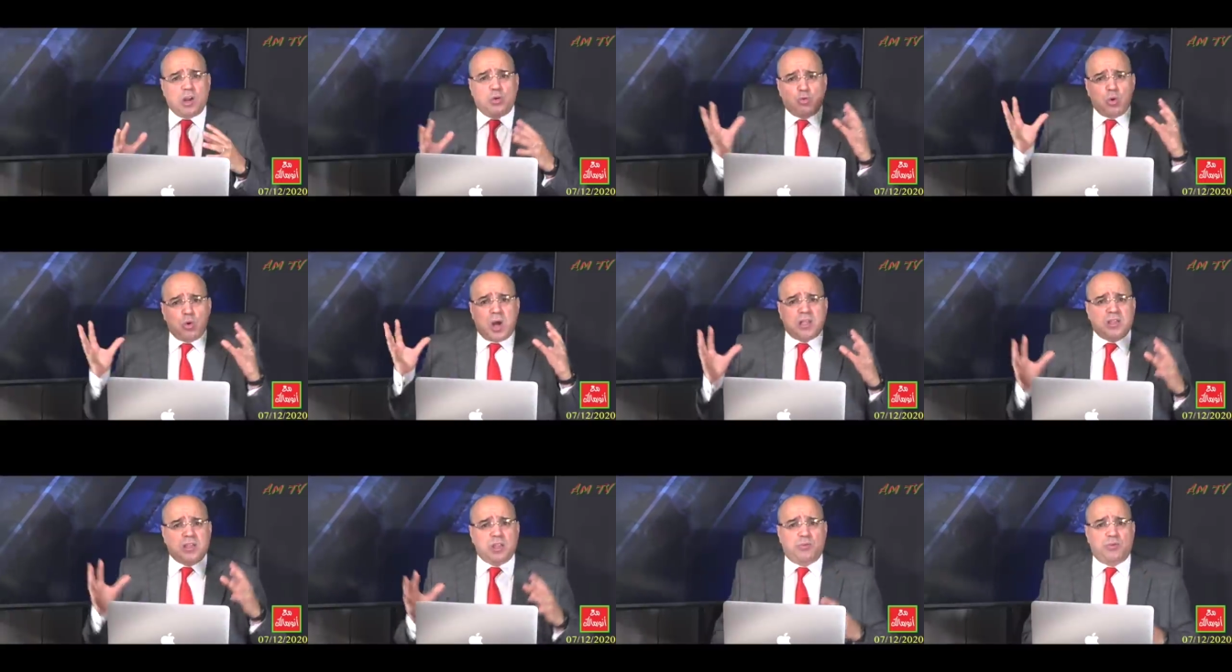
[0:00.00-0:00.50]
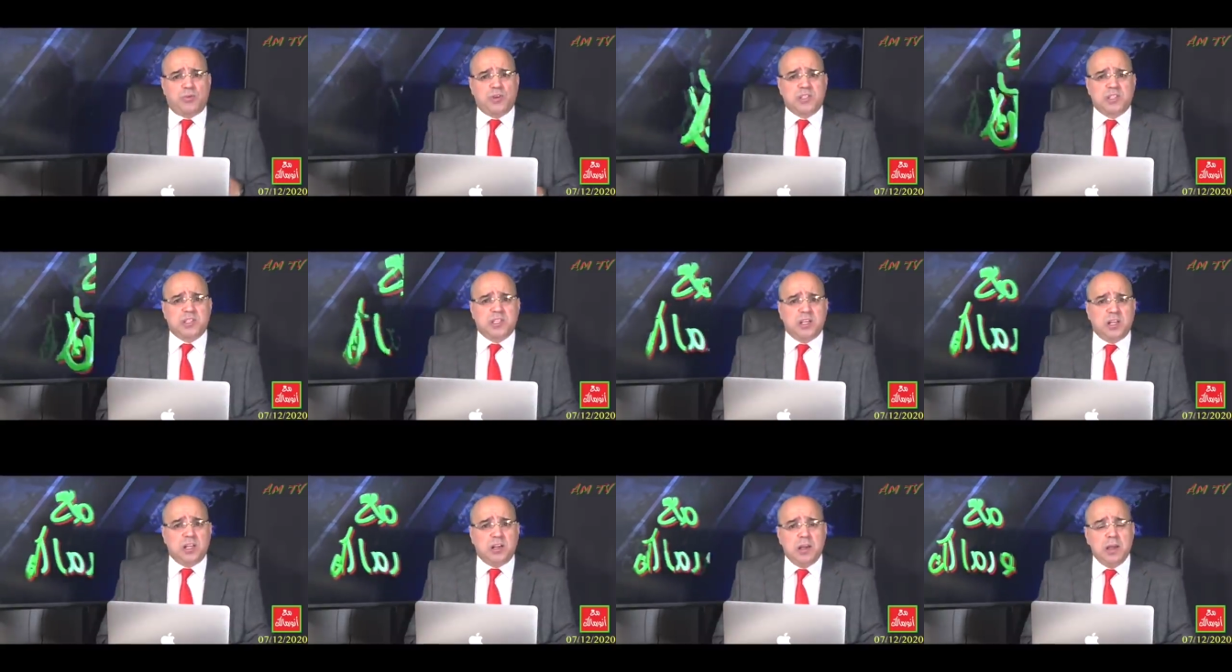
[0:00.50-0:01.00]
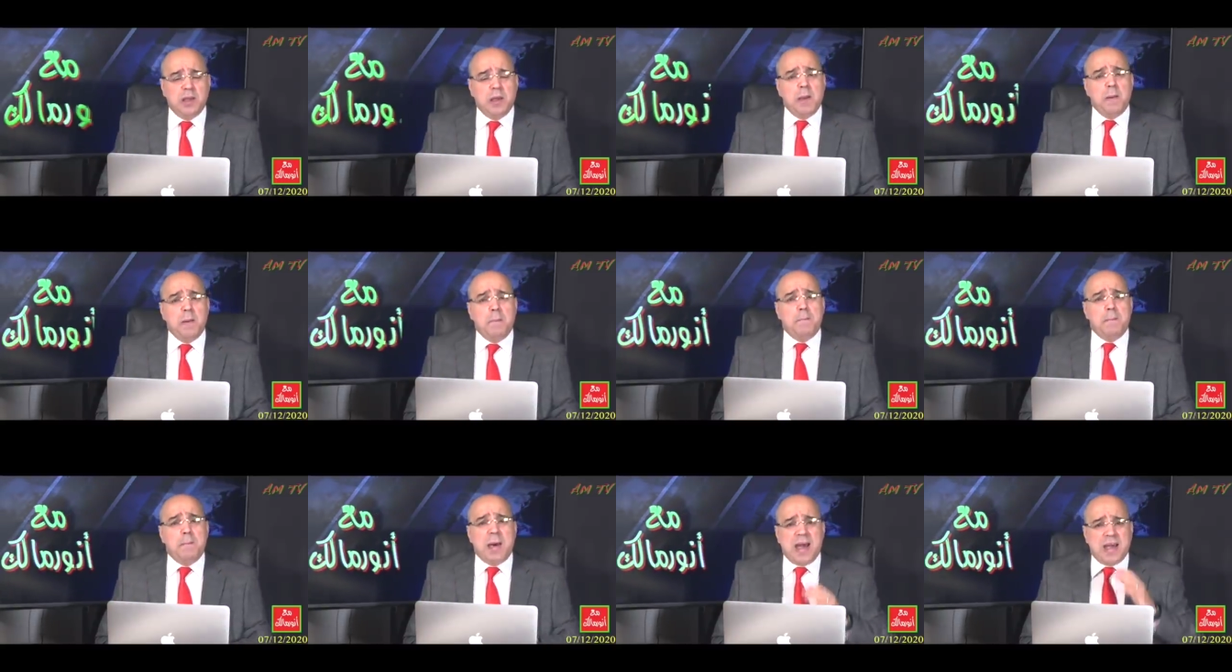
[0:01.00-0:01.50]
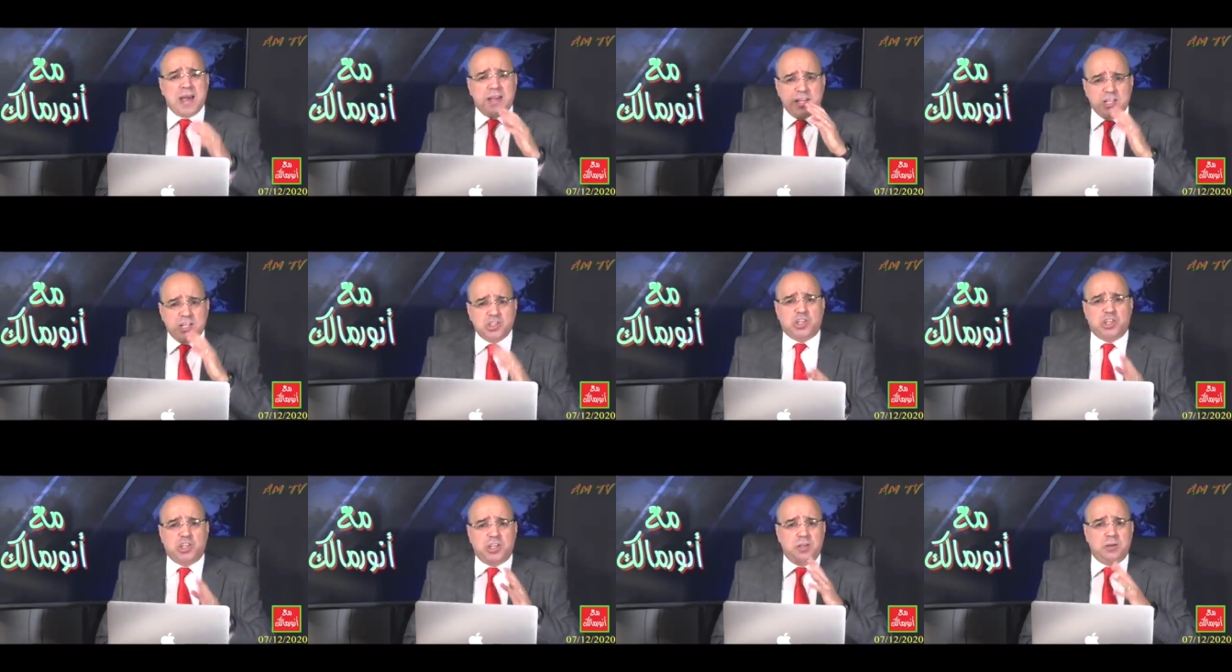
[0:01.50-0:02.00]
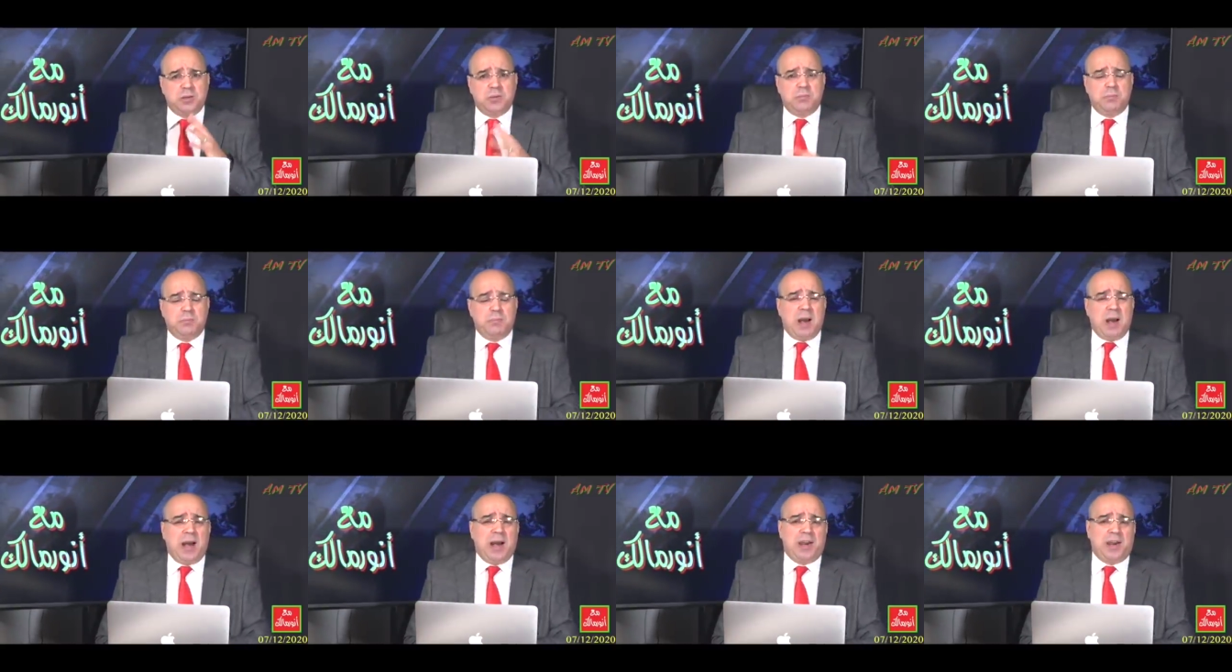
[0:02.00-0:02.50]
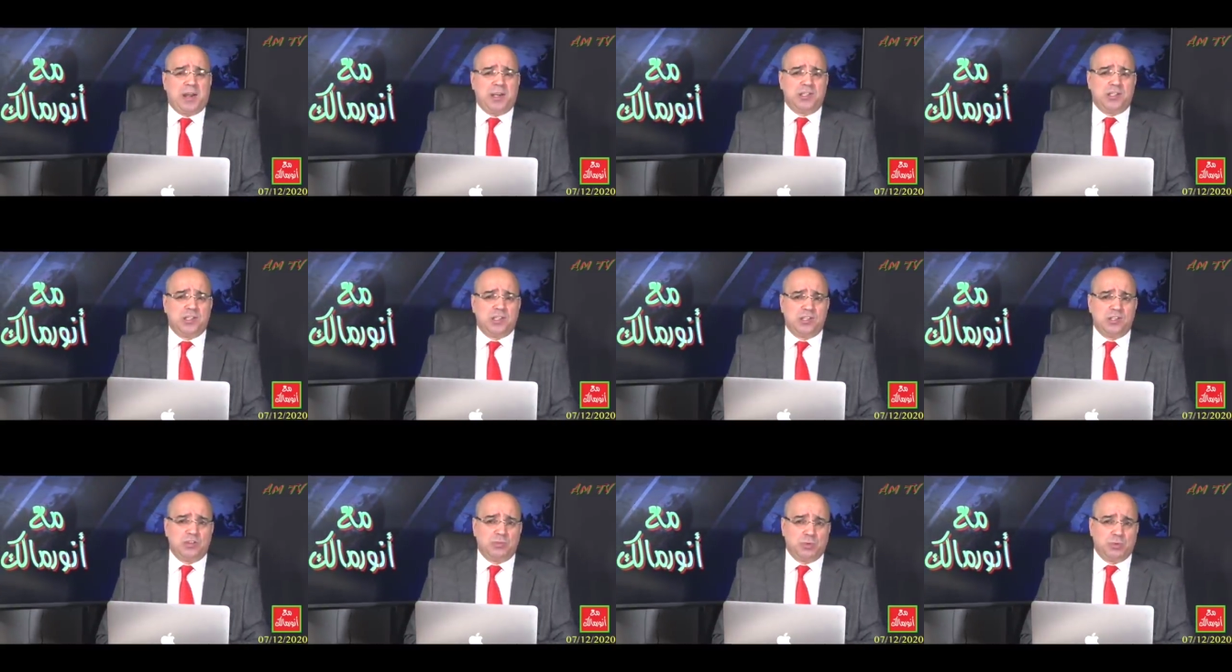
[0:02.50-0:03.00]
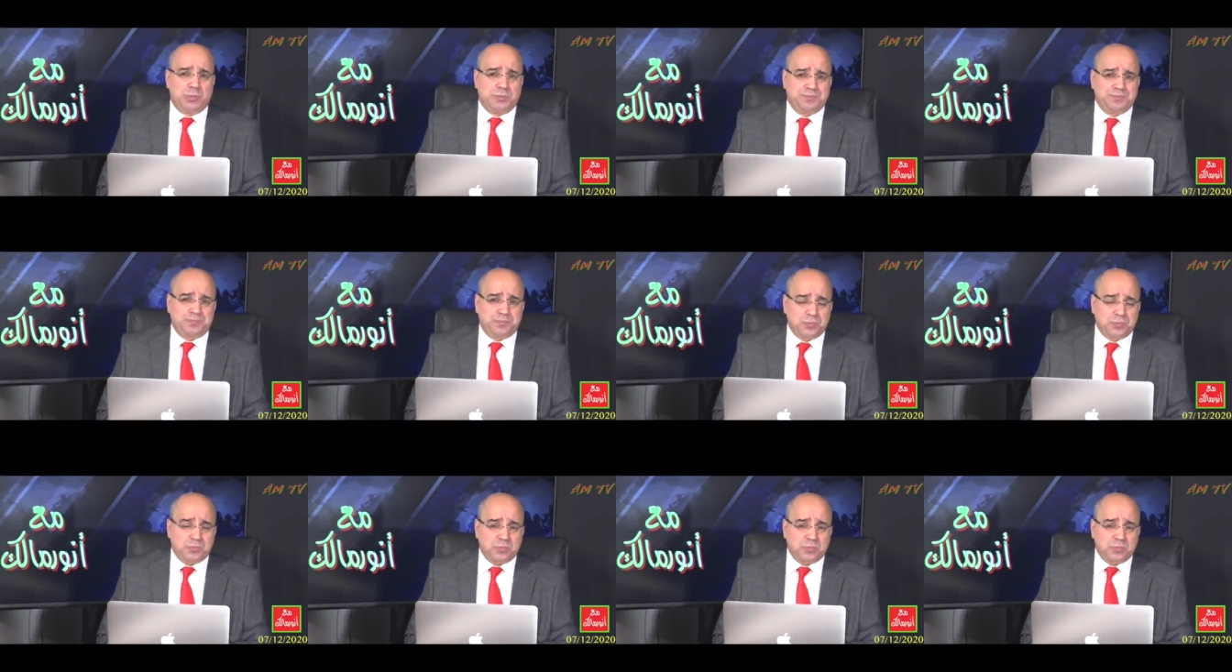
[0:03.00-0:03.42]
له التفاصيل ما يجري مع رئيس الجمهورية